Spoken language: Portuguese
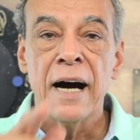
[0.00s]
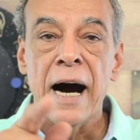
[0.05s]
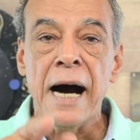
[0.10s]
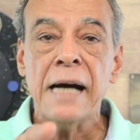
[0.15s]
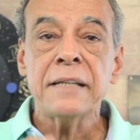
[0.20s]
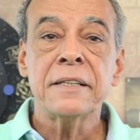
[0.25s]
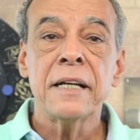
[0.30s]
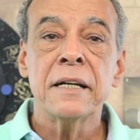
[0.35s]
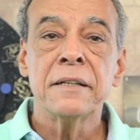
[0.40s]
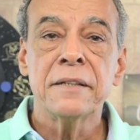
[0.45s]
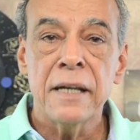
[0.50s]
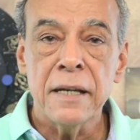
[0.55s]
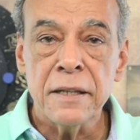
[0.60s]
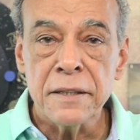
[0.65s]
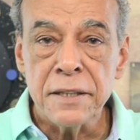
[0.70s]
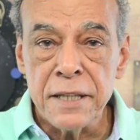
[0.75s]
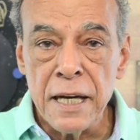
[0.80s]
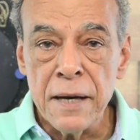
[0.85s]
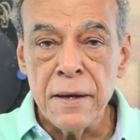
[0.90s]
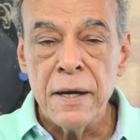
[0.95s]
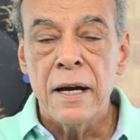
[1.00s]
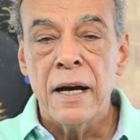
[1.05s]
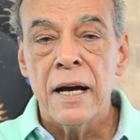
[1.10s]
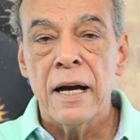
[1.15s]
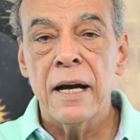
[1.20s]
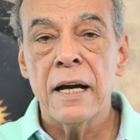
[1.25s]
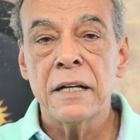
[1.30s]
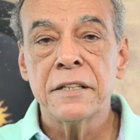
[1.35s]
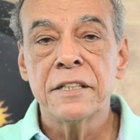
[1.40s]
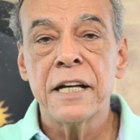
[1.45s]
A tendência
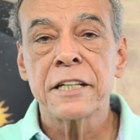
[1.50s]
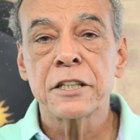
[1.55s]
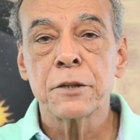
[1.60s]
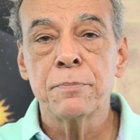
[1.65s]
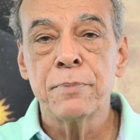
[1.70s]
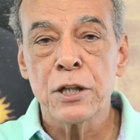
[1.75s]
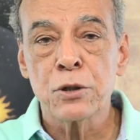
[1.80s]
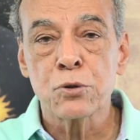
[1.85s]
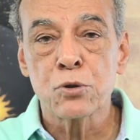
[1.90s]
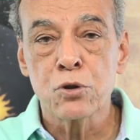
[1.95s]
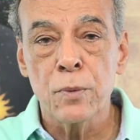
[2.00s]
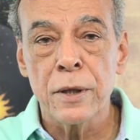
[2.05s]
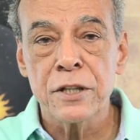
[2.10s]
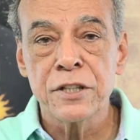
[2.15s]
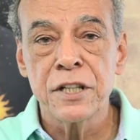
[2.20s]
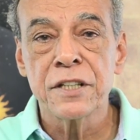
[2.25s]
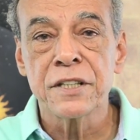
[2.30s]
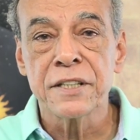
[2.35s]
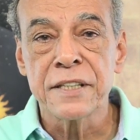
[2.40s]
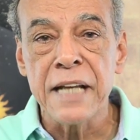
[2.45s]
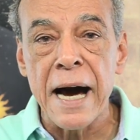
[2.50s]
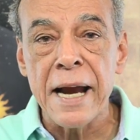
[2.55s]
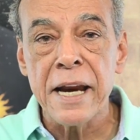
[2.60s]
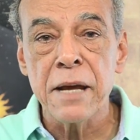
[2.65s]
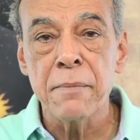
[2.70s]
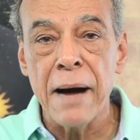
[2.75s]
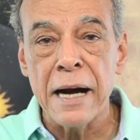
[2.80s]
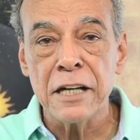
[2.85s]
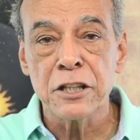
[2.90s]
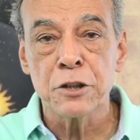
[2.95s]
é de as pessoas
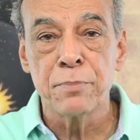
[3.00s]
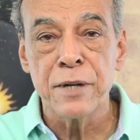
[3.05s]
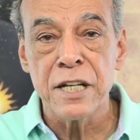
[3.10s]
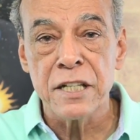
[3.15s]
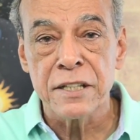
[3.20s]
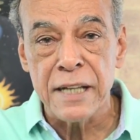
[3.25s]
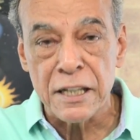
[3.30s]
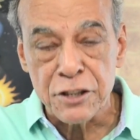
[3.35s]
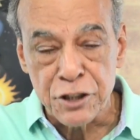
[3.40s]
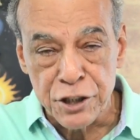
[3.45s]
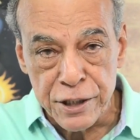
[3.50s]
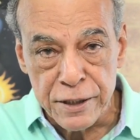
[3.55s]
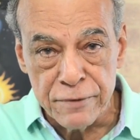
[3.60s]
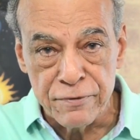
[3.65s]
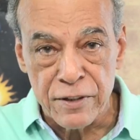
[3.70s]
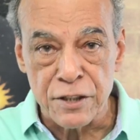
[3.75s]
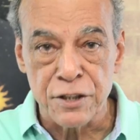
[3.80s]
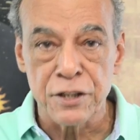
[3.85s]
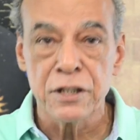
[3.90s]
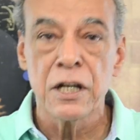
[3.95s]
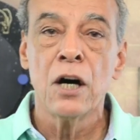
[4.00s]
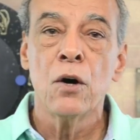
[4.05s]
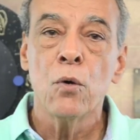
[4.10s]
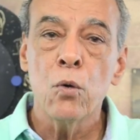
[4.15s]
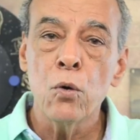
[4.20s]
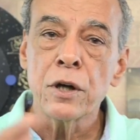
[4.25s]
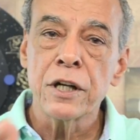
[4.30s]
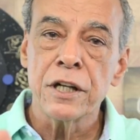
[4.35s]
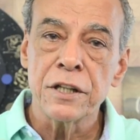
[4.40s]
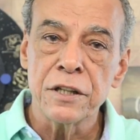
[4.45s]
estarem mais prestativas,
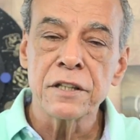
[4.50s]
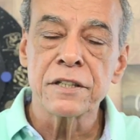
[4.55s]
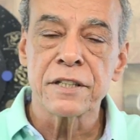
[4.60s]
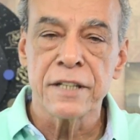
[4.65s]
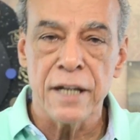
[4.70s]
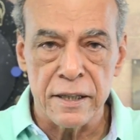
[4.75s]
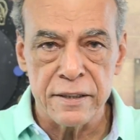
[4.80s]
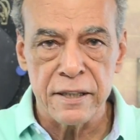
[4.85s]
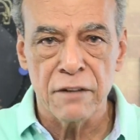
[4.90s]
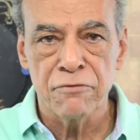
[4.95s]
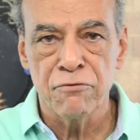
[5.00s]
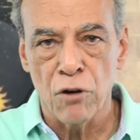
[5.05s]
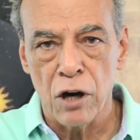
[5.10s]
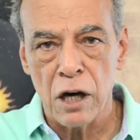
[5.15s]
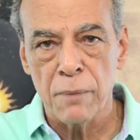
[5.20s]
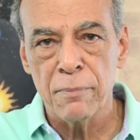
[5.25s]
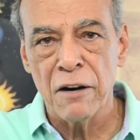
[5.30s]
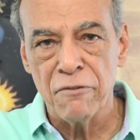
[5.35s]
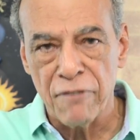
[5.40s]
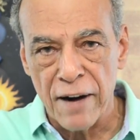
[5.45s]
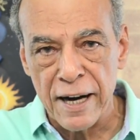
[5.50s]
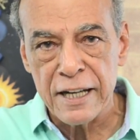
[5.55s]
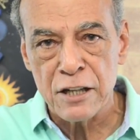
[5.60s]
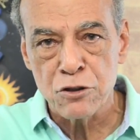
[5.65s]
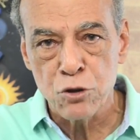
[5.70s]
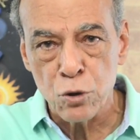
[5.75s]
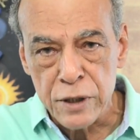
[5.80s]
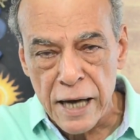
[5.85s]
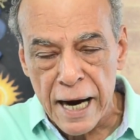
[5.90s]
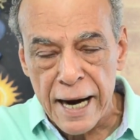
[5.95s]
o que de certa forma vai
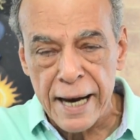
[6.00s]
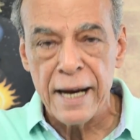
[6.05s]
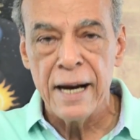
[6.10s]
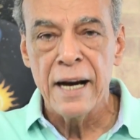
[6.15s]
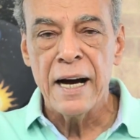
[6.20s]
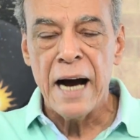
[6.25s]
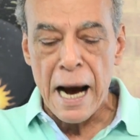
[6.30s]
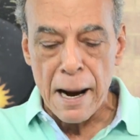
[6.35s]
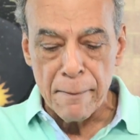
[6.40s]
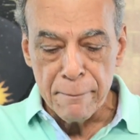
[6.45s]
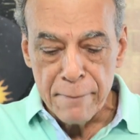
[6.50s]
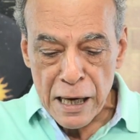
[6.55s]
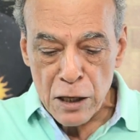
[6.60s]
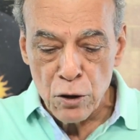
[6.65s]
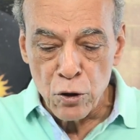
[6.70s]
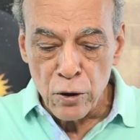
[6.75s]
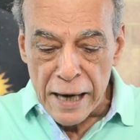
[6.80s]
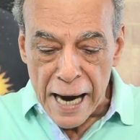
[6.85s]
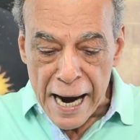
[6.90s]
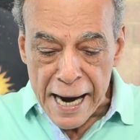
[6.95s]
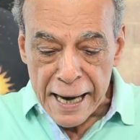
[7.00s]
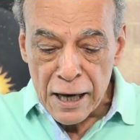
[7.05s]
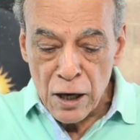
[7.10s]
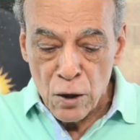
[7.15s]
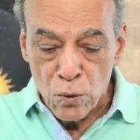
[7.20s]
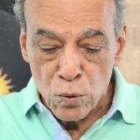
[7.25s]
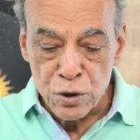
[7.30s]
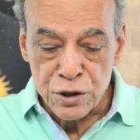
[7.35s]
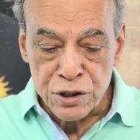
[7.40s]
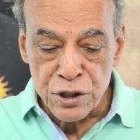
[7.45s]
ajudar a
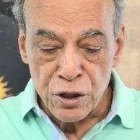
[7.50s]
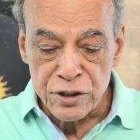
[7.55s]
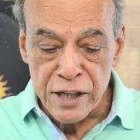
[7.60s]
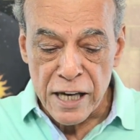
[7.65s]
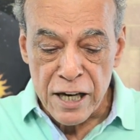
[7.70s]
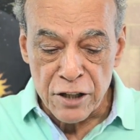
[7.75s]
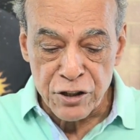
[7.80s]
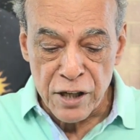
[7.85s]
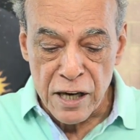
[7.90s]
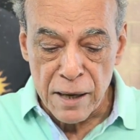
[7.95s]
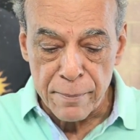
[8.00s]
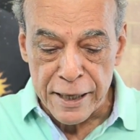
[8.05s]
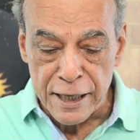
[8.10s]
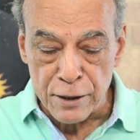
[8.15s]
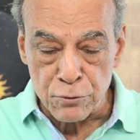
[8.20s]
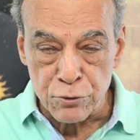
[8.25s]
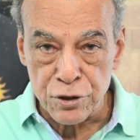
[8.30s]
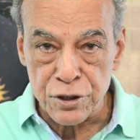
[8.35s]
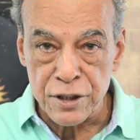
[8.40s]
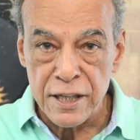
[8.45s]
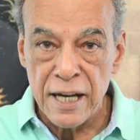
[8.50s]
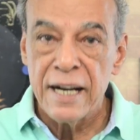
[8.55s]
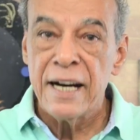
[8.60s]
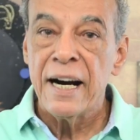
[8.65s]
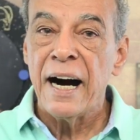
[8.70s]
melhorar os seus relacionamentos.